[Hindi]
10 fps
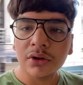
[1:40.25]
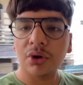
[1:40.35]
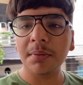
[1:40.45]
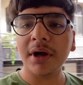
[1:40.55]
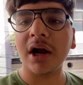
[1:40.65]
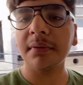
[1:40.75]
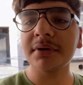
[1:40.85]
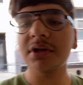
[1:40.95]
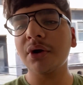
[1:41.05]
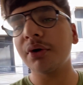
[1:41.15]
तो अभी आठ
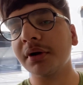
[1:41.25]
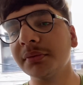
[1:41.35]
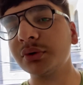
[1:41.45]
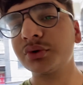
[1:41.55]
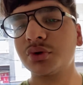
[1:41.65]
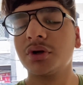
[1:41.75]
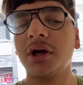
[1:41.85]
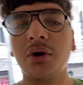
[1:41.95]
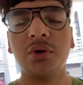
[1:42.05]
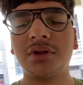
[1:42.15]
बजे और अभी उठ चुके
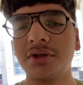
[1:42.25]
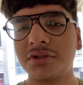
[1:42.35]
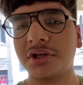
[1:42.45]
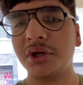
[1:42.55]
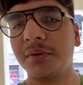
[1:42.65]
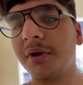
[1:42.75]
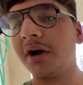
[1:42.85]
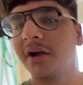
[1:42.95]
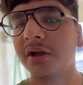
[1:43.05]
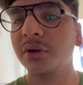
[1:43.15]
हैं उठते ही सीढ़ियों में
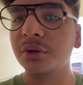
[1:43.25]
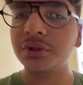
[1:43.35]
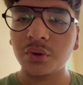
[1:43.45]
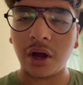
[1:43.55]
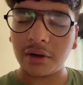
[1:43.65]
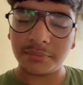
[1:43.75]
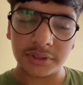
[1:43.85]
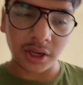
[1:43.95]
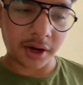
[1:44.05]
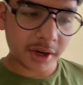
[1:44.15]
आ गए क्योंकि दुकान पे
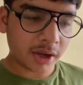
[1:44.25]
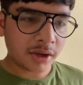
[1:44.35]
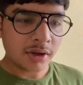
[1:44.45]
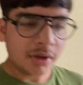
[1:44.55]
जा रहे हैं